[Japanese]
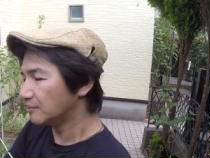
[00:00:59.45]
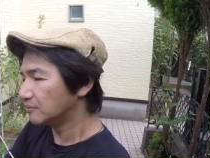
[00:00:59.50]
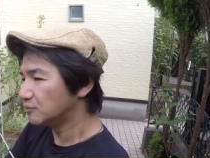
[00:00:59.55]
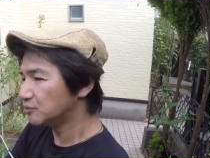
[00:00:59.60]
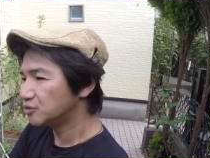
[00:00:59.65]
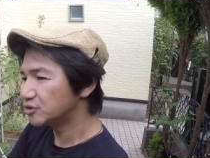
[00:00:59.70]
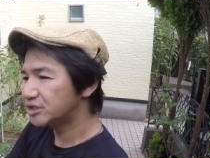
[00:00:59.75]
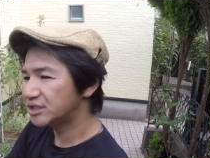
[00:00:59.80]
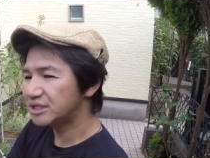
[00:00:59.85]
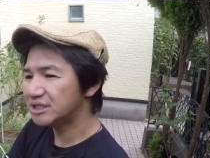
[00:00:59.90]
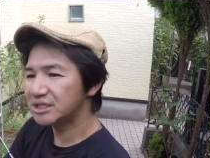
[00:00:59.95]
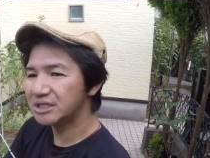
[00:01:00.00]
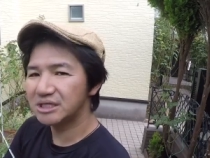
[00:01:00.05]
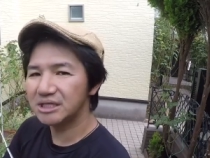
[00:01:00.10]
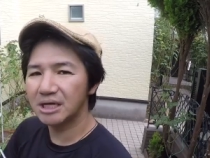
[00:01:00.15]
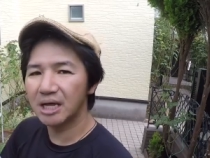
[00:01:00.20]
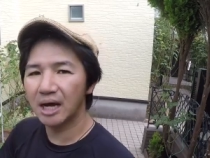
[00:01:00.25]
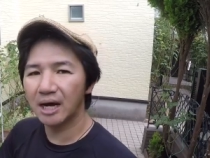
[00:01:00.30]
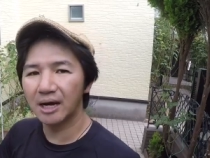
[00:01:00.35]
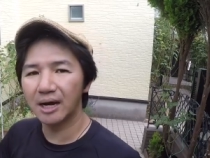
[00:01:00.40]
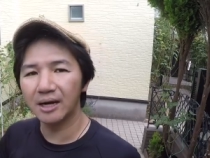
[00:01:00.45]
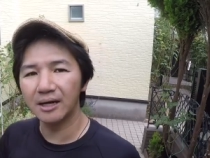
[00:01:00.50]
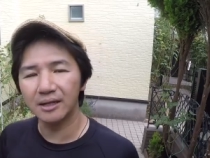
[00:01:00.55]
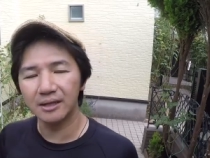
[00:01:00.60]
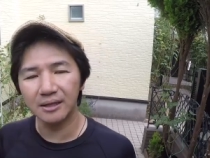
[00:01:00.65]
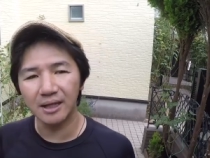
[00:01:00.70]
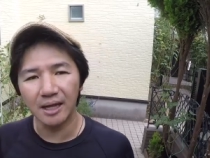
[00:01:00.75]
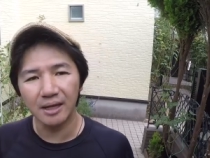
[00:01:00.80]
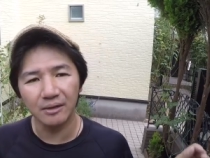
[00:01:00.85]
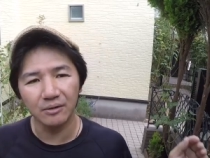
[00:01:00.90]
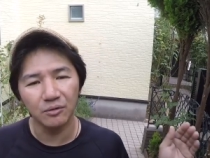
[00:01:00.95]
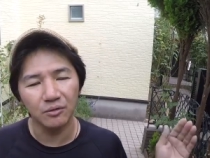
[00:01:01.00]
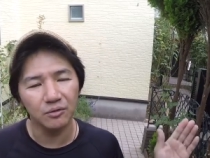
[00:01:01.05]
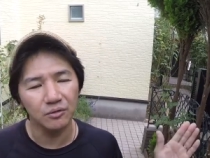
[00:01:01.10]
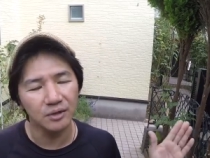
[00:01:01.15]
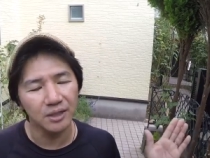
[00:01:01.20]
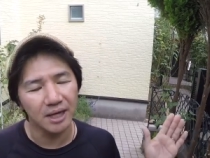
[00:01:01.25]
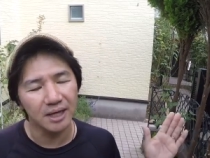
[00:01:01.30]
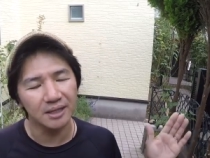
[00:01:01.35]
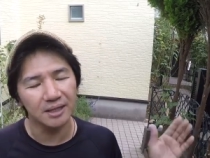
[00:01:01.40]
虫にやられたい
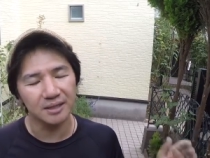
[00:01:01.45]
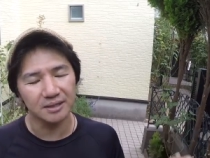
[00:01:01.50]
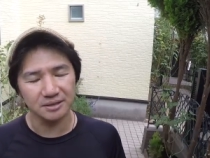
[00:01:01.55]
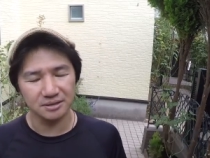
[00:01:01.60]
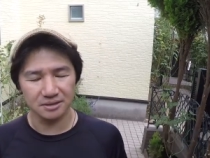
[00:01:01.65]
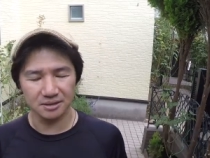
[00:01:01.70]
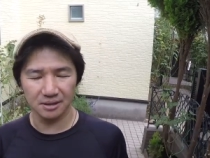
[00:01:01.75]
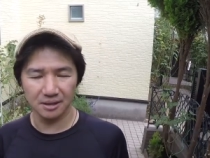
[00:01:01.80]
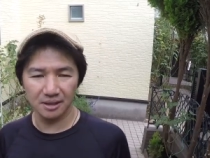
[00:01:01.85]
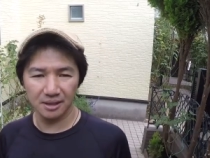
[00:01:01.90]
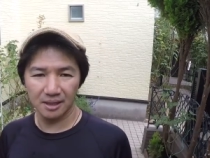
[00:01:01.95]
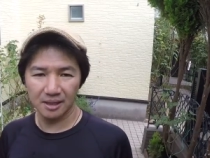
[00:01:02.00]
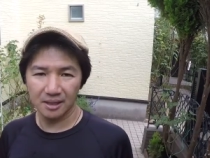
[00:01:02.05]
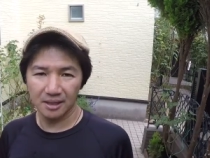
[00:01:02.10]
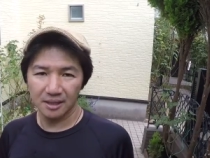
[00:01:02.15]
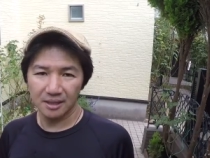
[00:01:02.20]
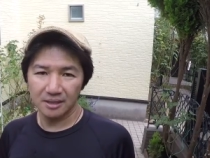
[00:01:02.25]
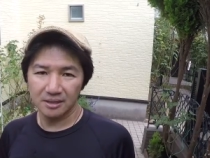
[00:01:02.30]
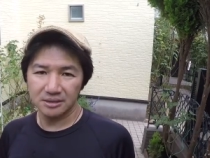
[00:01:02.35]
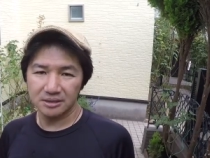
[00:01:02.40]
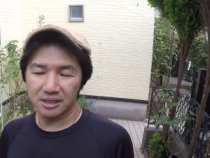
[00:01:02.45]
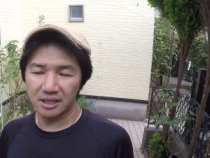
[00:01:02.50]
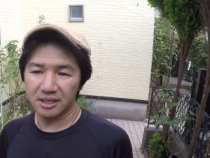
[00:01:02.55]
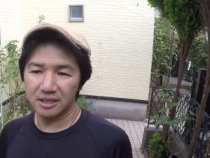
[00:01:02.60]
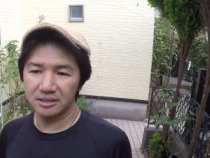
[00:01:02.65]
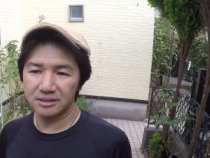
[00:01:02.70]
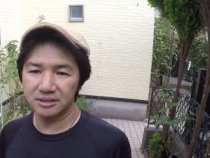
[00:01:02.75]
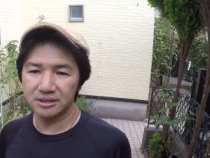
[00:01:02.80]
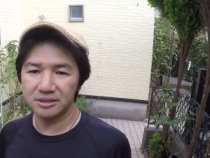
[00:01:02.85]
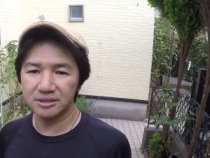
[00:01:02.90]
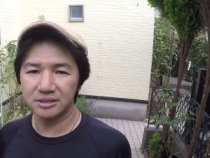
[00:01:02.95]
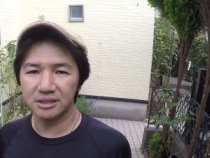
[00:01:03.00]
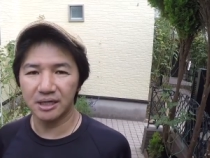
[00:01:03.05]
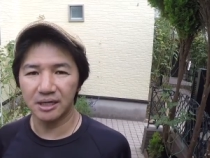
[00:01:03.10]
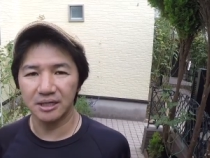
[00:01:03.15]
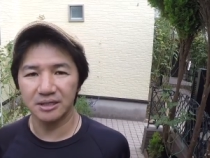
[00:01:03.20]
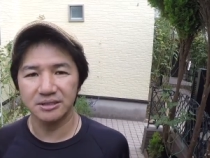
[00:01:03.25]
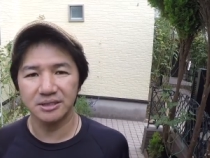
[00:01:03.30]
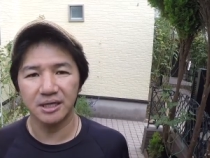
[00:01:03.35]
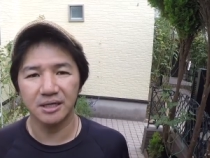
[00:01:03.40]
放題です先日か
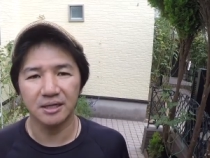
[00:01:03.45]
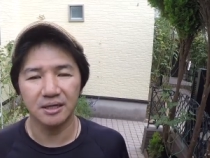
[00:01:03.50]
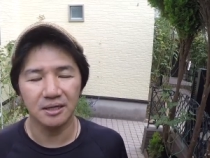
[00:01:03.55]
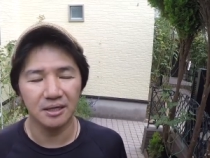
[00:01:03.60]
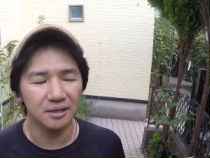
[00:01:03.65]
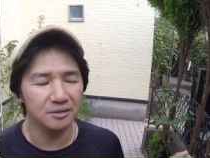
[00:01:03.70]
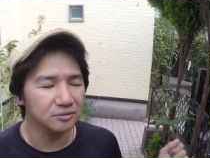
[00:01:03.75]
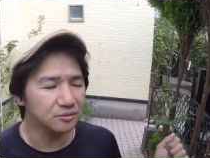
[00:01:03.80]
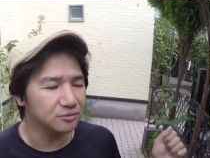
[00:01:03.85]
らせっかく